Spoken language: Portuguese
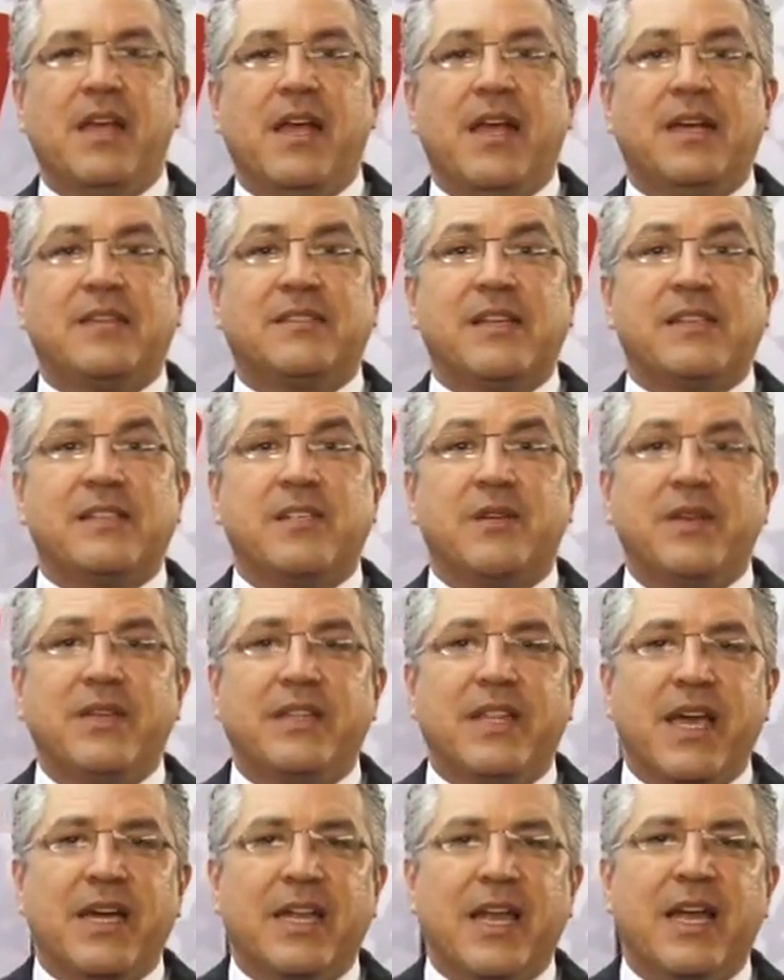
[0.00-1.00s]
Esta ação
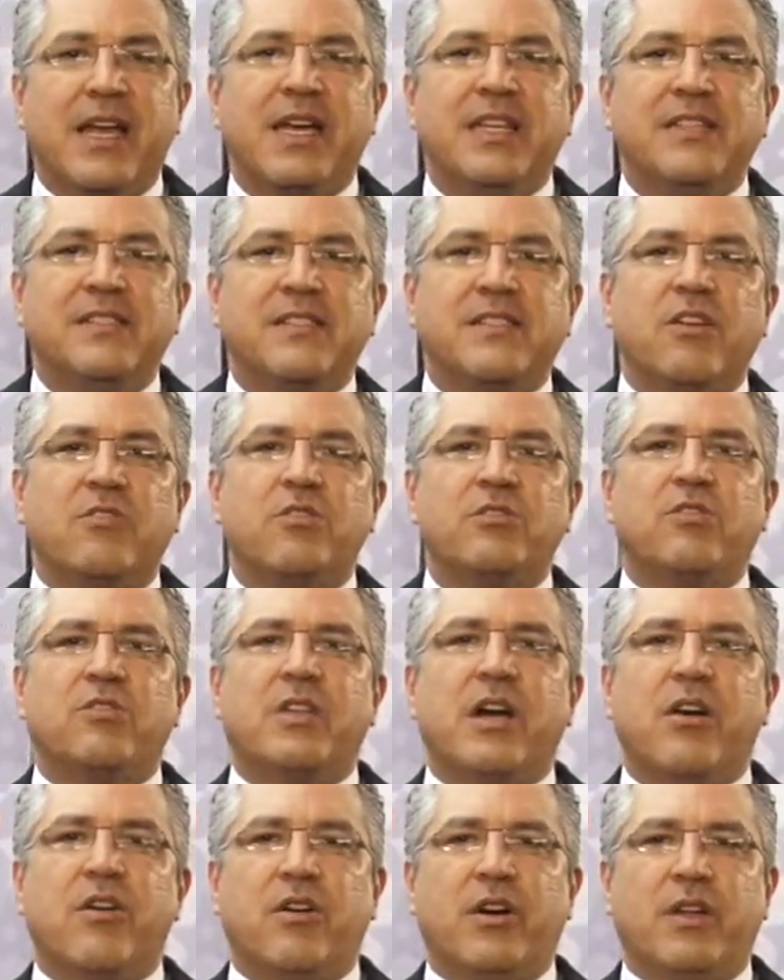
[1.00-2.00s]
integra a rede Saúde
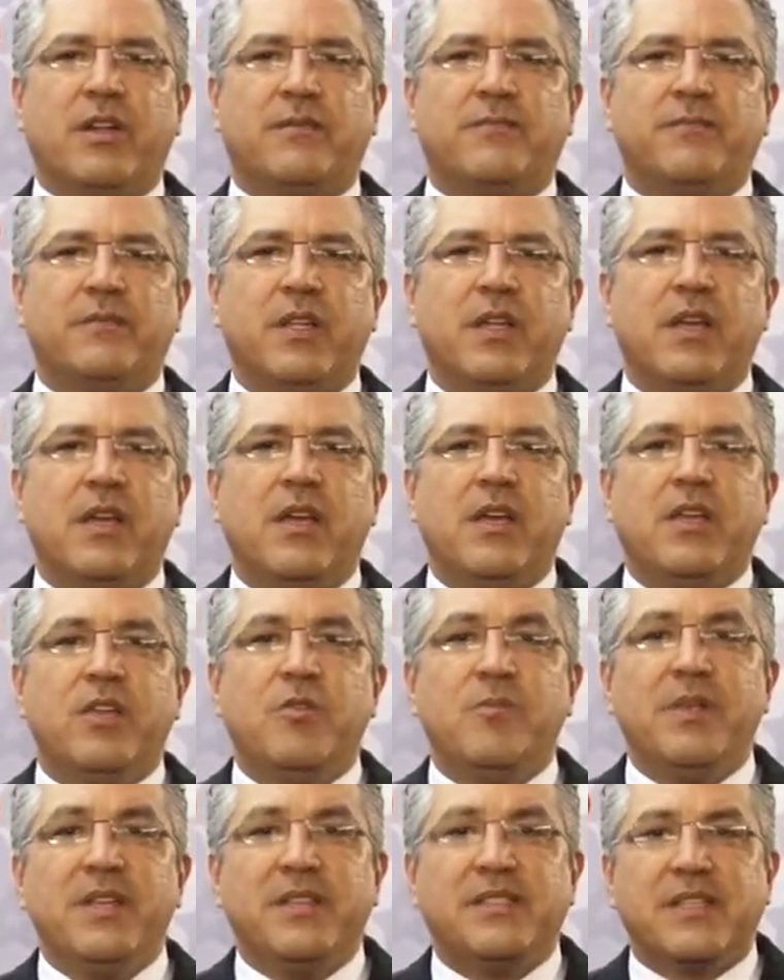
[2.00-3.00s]
Toda Hora e
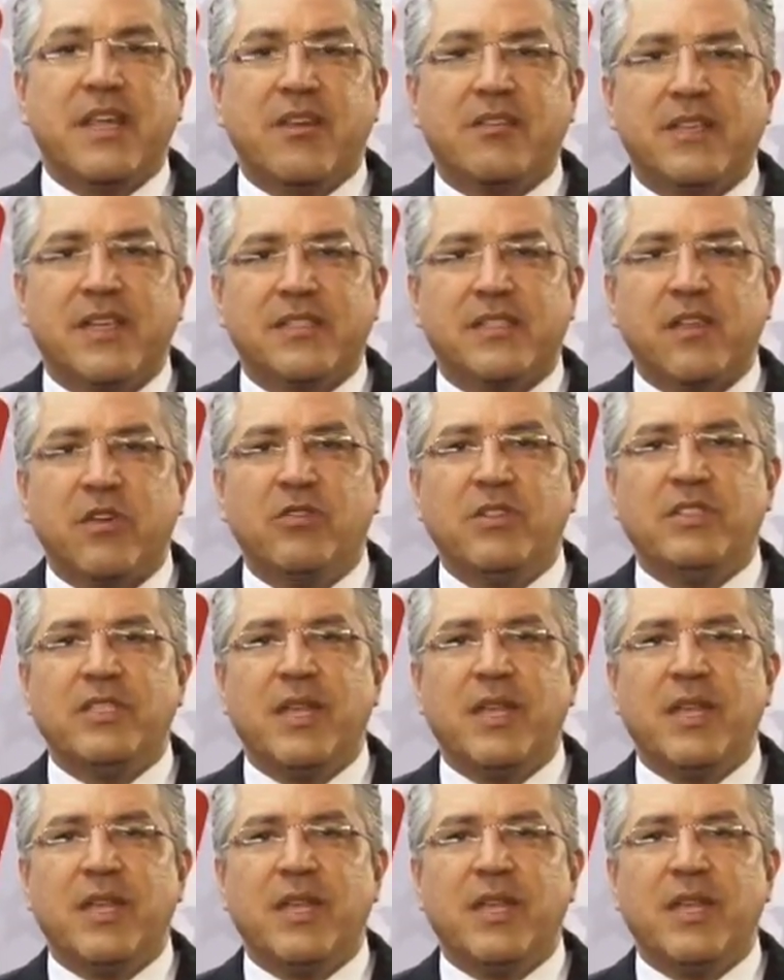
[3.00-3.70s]
o Ministério da Saúde